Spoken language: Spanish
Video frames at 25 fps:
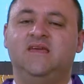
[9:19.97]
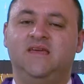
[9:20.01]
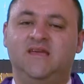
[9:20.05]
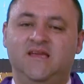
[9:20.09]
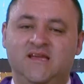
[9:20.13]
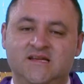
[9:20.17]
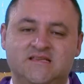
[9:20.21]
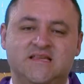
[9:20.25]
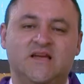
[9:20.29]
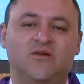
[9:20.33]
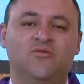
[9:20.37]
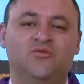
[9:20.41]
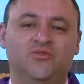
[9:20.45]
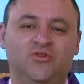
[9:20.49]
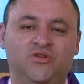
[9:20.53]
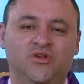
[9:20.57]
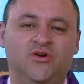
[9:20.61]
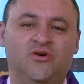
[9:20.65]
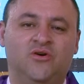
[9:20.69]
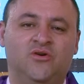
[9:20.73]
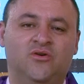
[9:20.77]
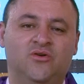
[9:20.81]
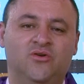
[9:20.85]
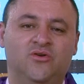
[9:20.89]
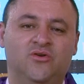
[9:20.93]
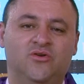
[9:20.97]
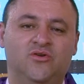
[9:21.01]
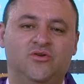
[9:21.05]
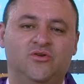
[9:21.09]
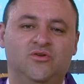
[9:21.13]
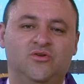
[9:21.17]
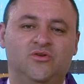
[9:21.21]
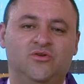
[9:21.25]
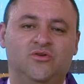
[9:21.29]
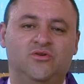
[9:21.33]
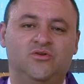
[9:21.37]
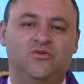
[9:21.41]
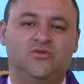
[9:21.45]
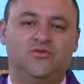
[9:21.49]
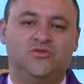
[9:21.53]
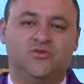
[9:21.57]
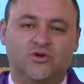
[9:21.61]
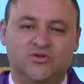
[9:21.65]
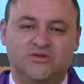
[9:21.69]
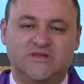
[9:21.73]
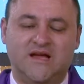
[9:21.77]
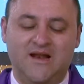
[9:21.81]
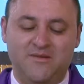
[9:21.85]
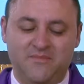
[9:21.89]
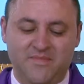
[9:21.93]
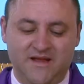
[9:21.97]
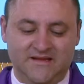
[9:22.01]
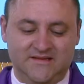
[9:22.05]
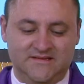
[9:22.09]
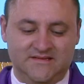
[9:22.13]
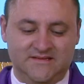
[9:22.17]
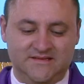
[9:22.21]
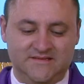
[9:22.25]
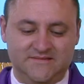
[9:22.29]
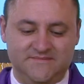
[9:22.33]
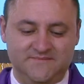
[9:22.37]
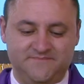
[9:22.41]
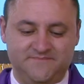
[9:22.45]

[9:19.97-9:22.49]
y se hundió totalmente.